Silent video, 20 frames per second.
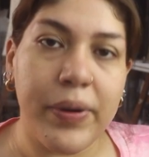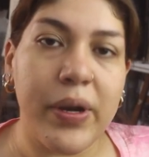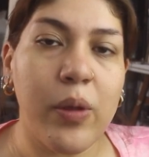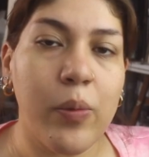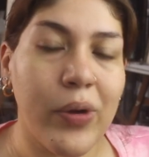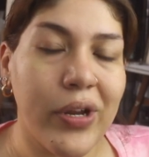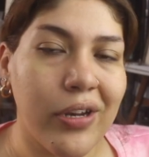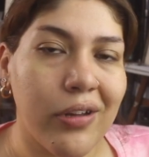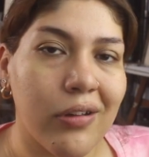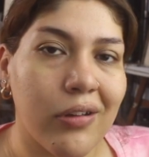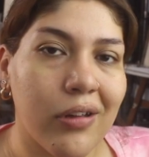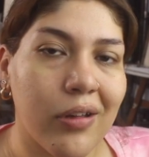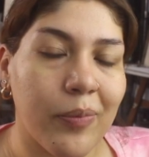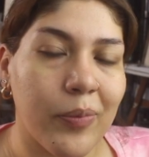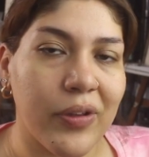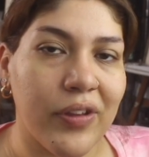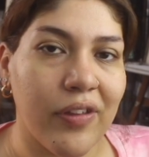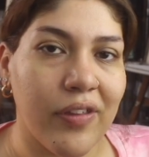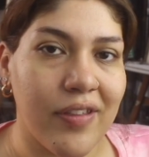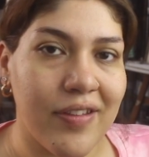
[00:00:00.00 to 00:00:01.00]
Pero bueno,
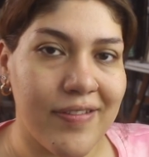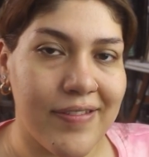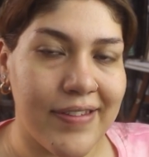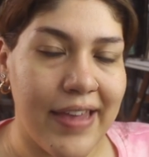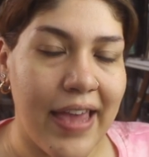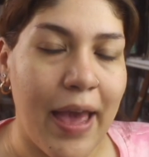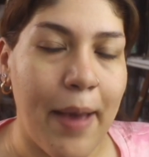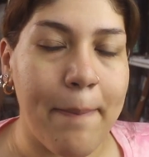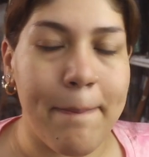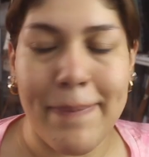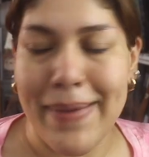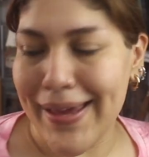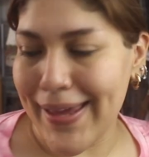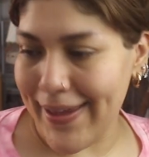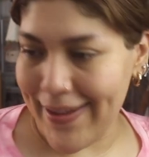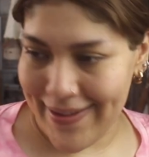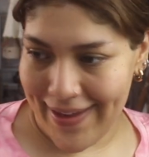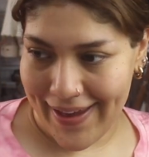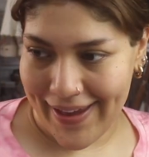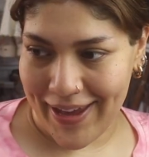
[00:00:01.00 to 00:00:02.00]
como te decía,
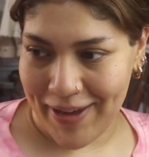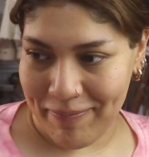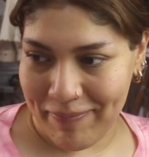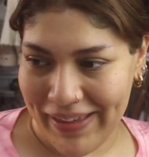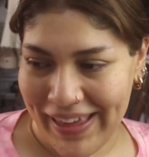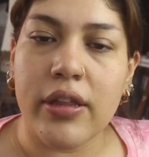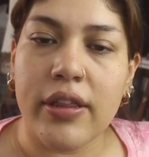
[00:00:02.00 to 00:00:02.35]
maquillaje.